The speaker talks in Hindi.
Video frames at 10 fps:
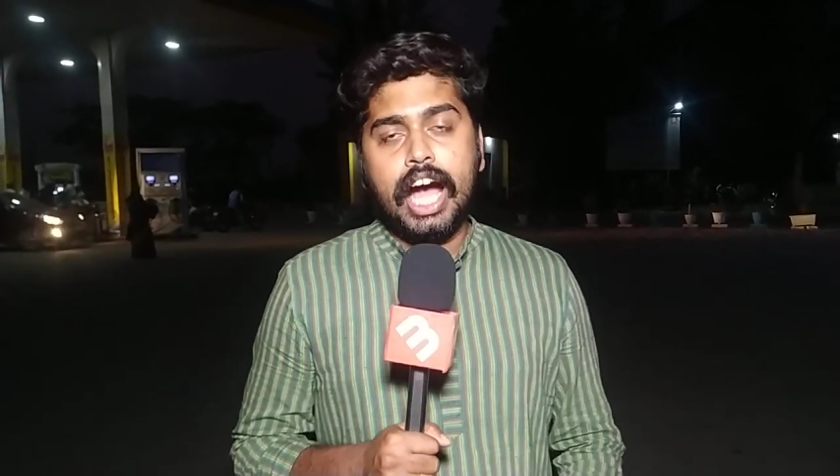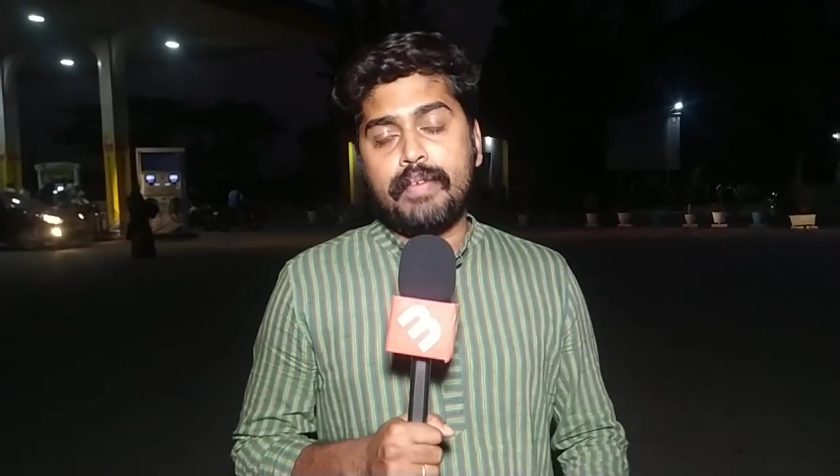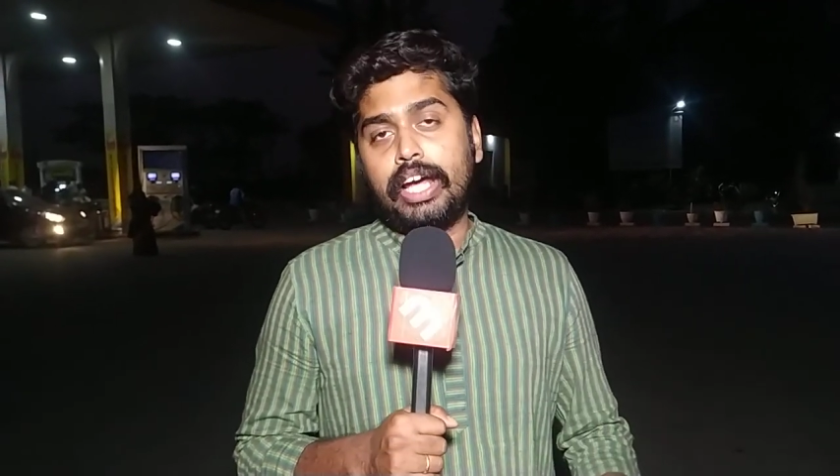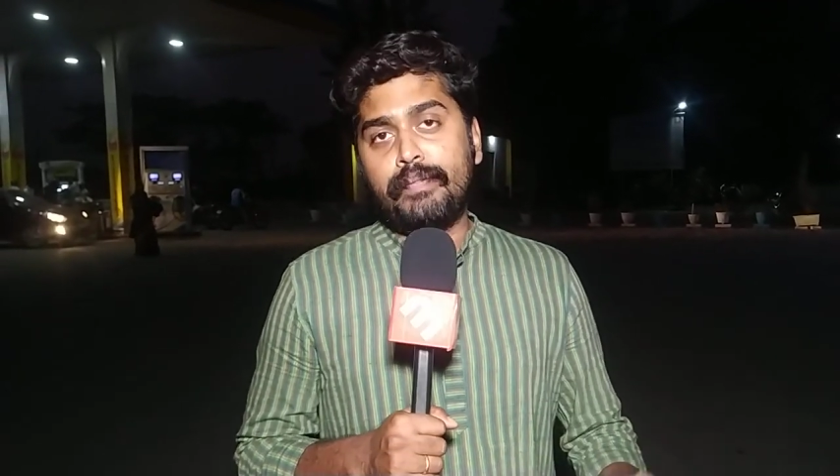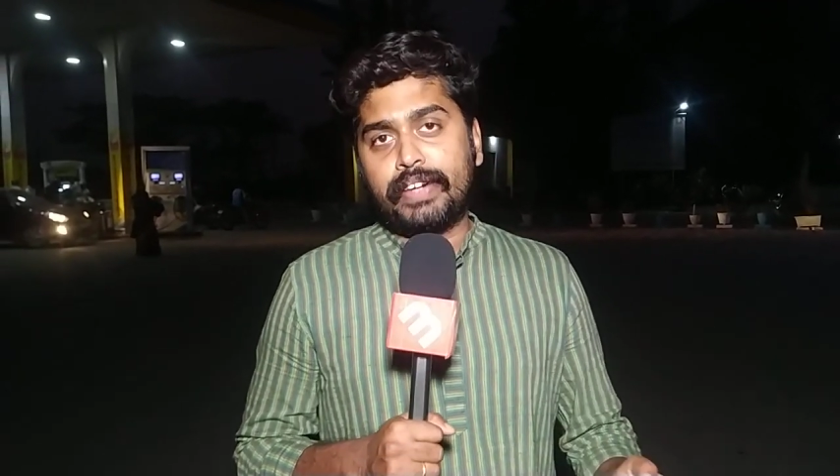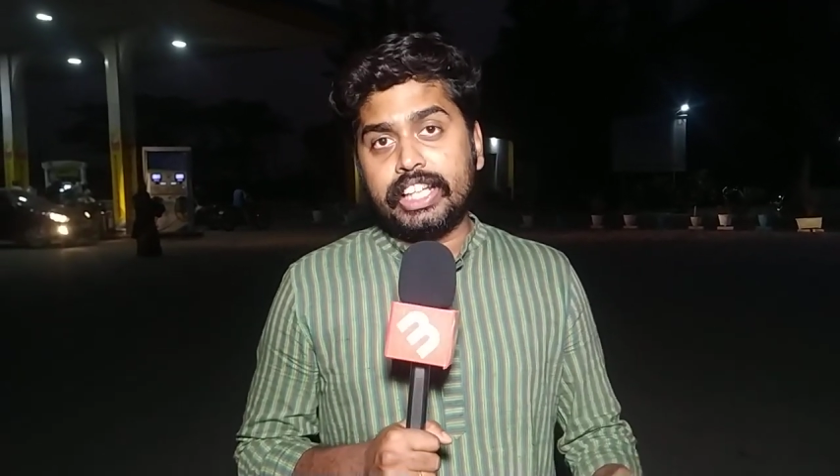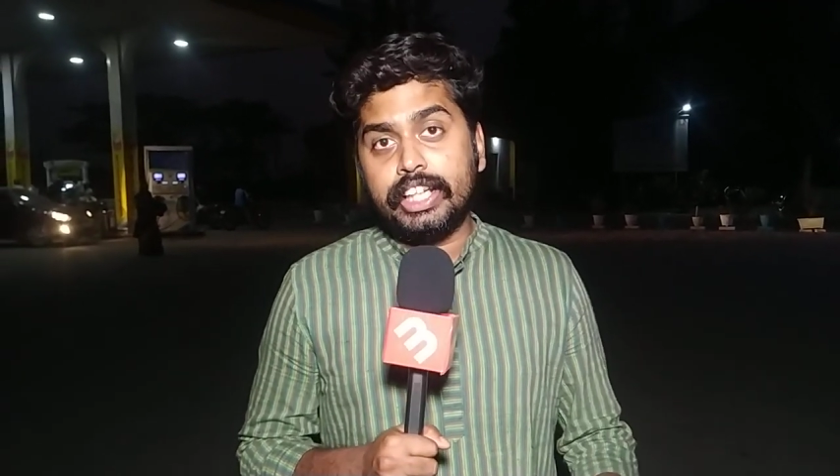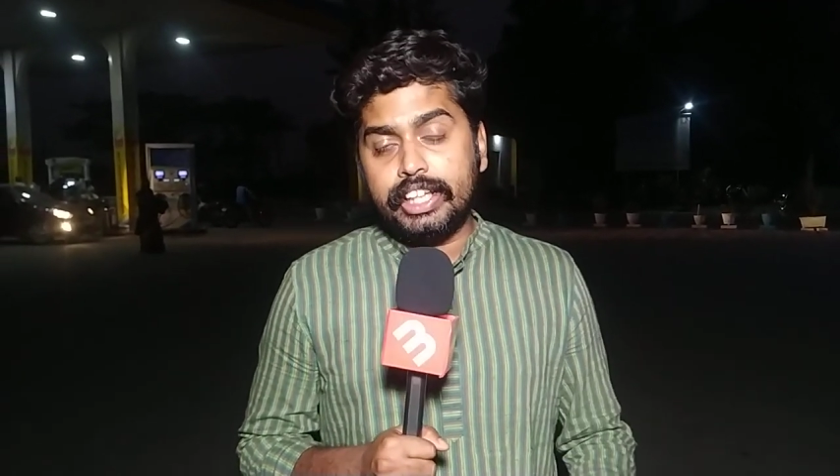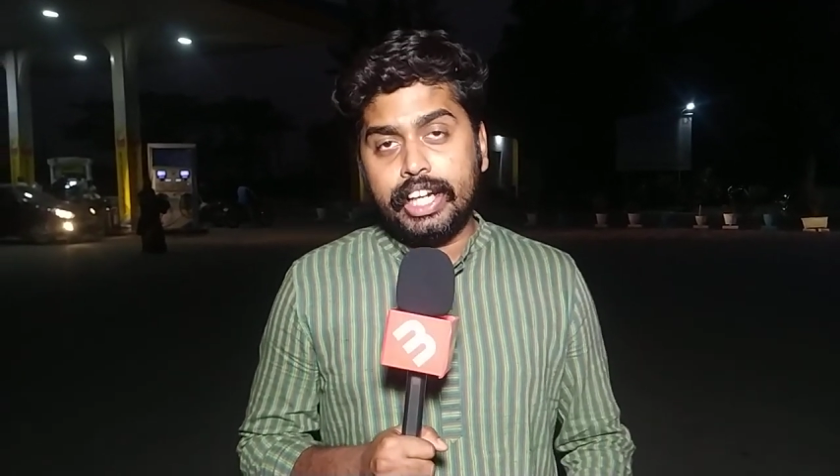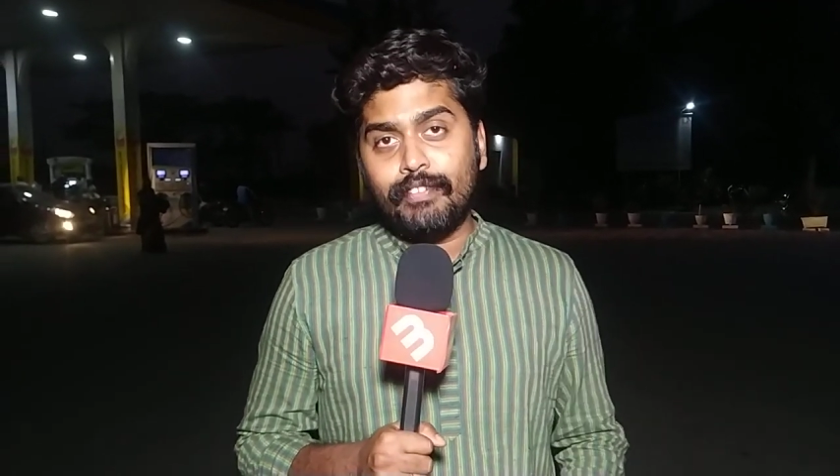हमारे
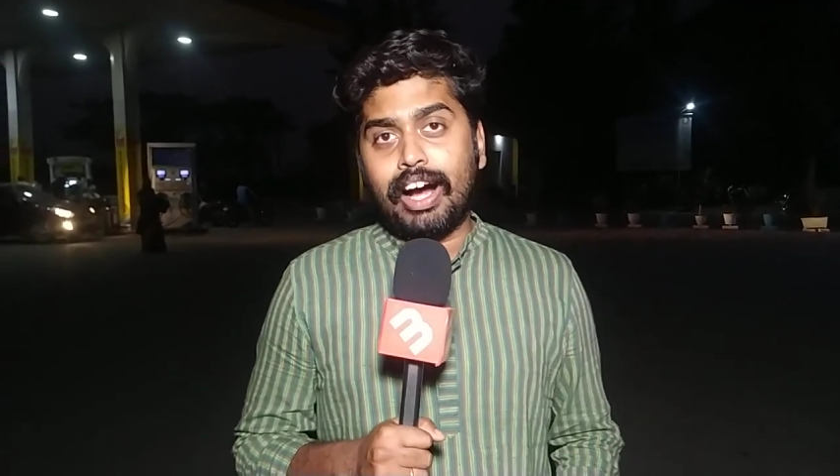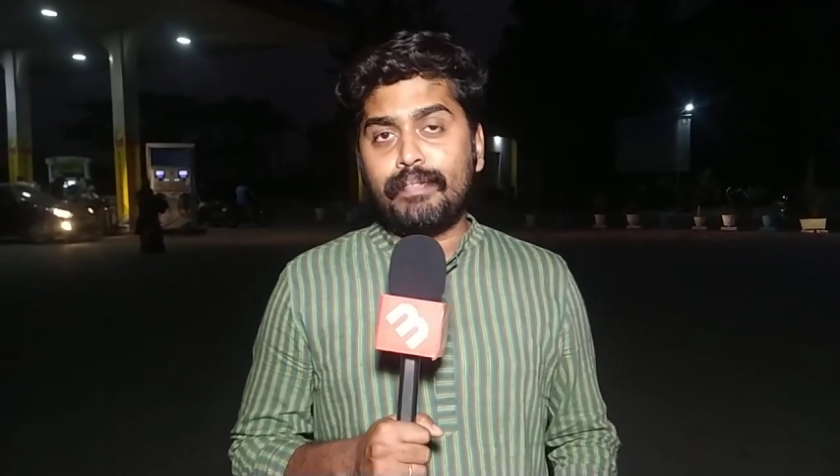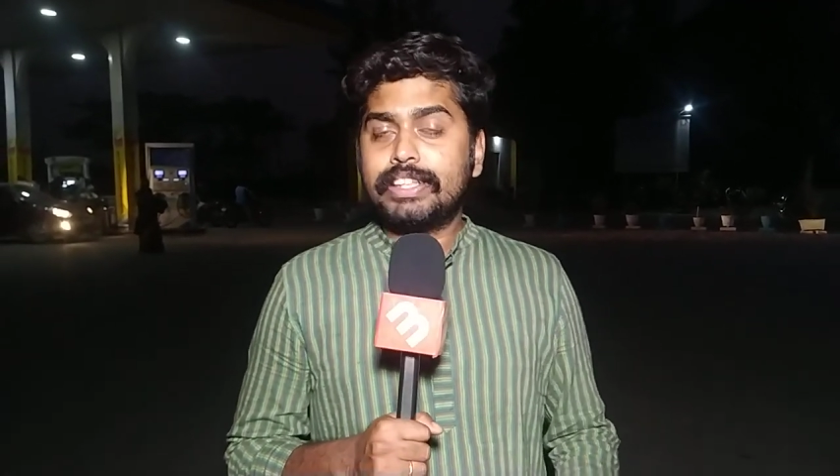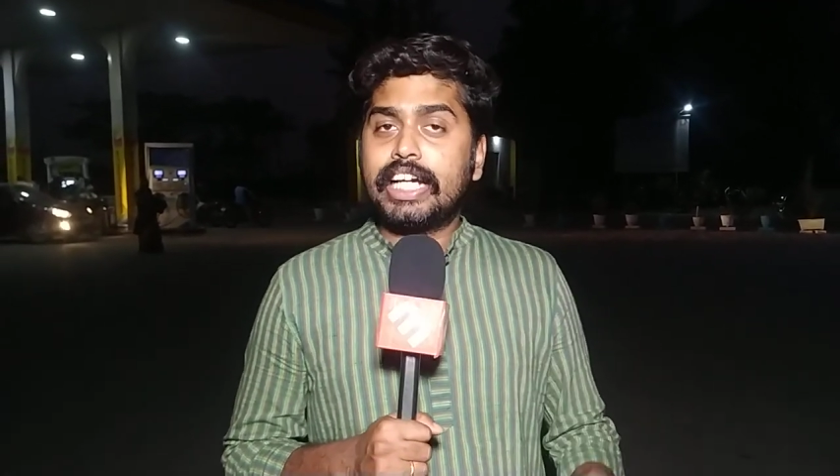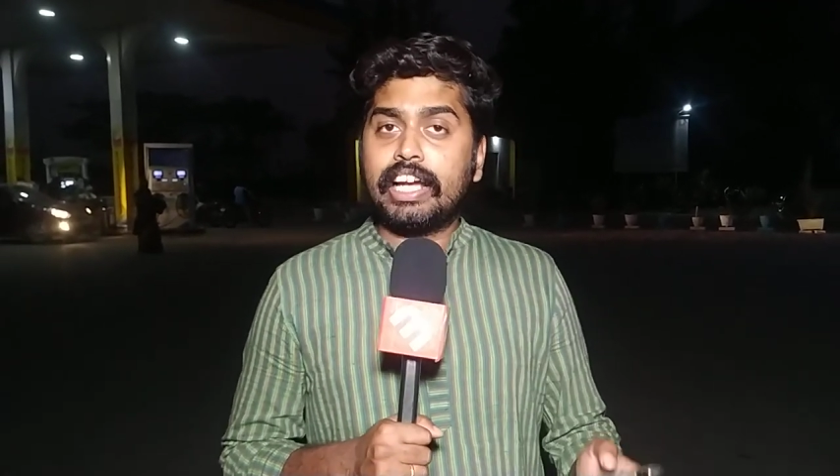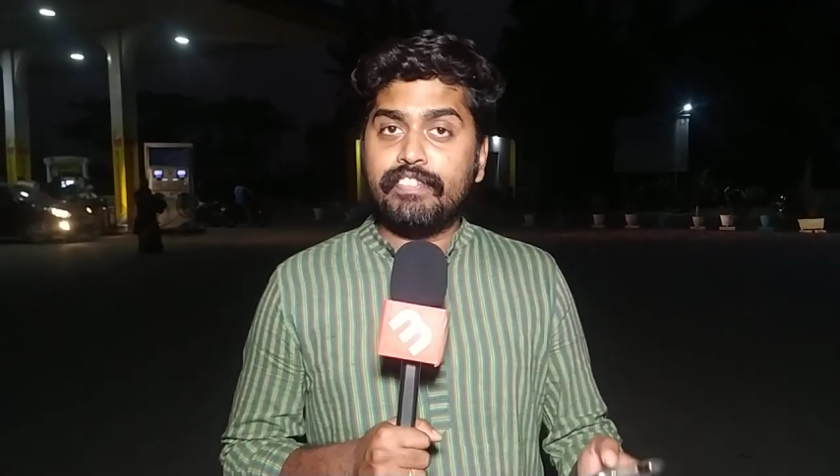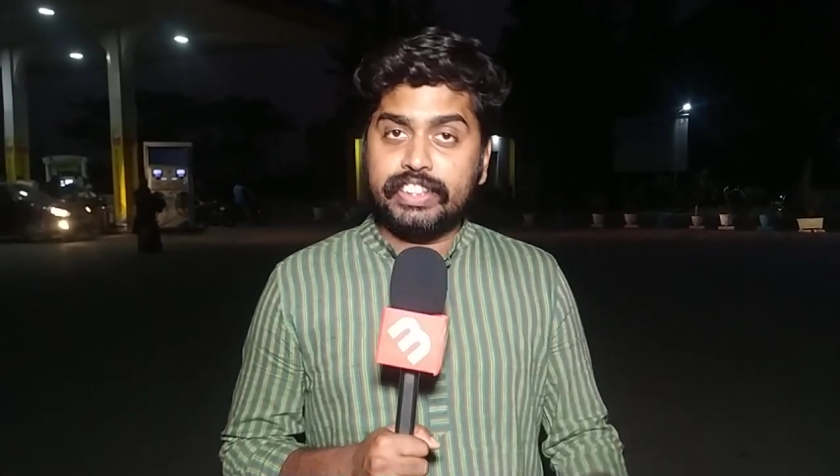प्रतिनिधि ने वहाँ पर जाके